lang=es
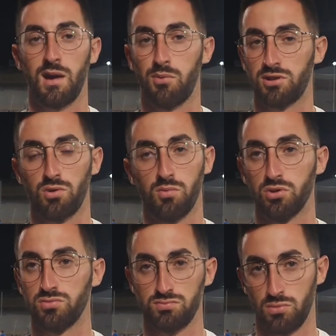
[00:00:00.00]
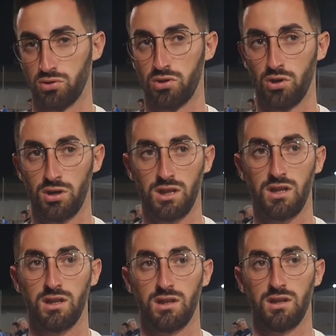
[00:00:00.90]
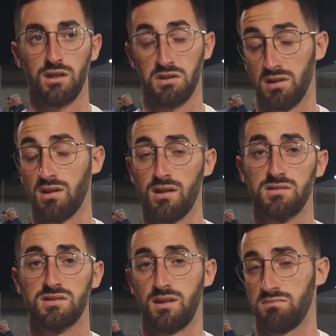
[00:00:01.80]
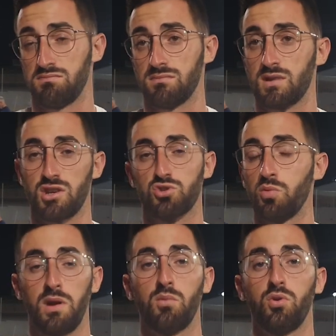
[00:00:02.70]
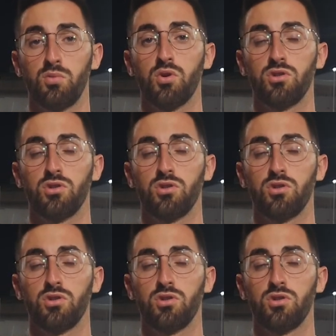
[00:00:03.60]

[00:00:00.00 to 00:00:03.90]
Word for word: aportan un, montón y, en, en, resumen muy, muy